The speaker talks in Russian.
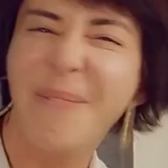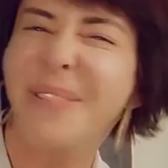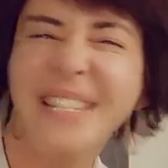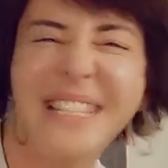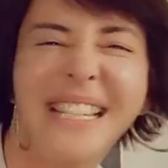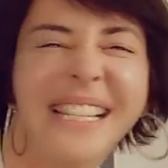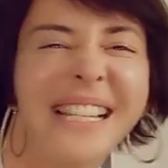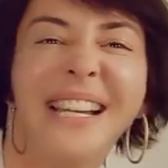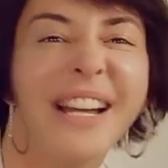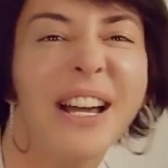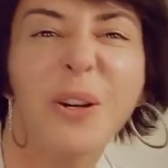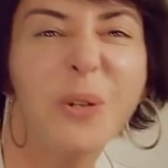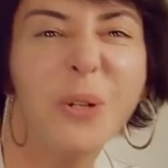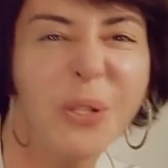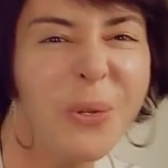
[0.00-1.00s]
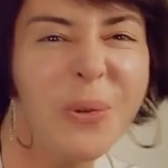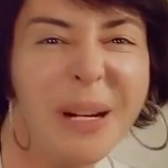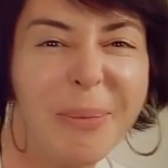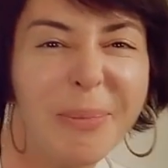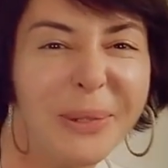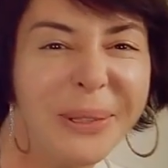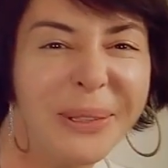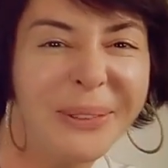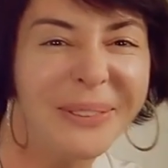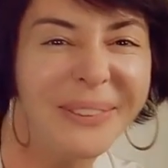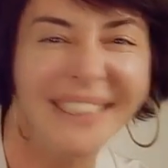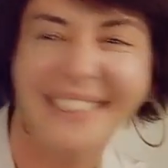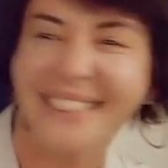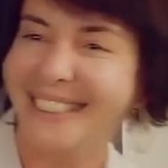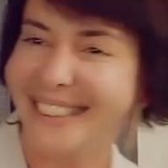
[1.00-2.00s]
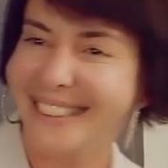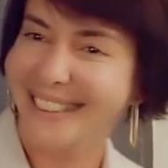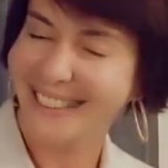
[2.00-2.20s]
Мы сделали хорошую работу. Да.